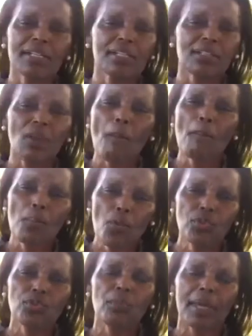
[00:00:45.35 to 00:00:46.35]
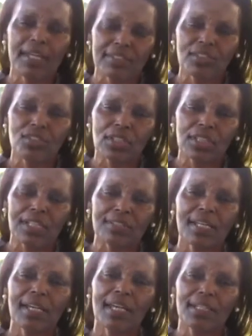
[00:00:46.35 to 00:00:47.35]
estão muito bem
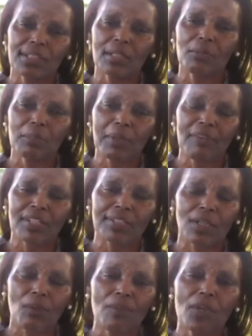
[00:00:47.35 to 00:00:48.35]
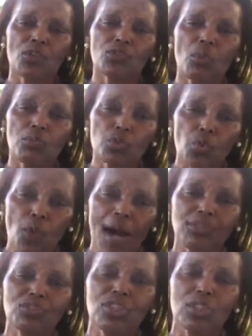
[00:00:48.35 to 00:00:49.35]
assistidas em termos de prevenção. Somos
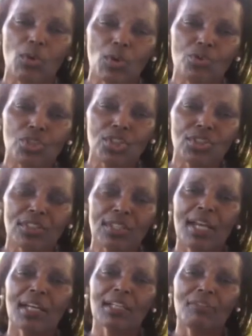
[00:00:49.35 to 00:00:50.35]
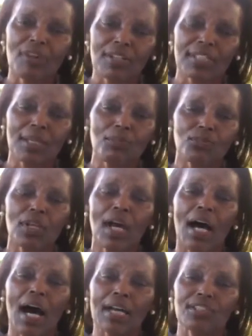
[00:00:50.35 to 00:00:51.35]
quatro ginecologistas que fazemos
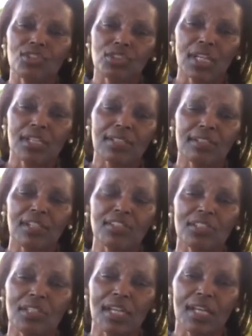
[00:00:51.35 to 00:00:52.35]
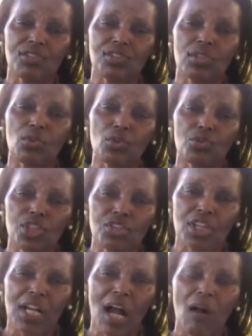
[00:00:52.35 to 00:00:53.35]
assistência de, em ginecologia
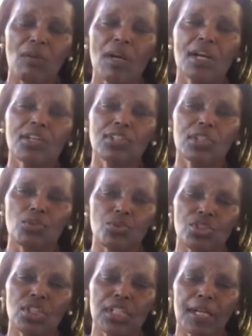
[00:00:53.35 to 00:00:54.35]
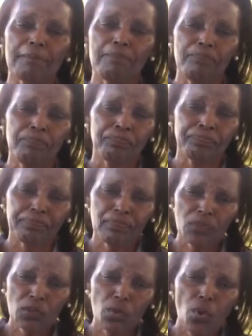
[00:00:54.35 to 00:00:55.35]
geral, cirurgia,
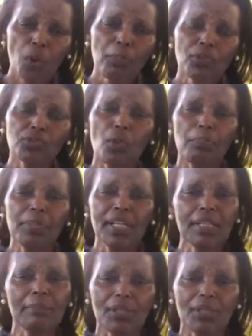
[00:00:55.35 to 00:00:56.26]
colposcopia e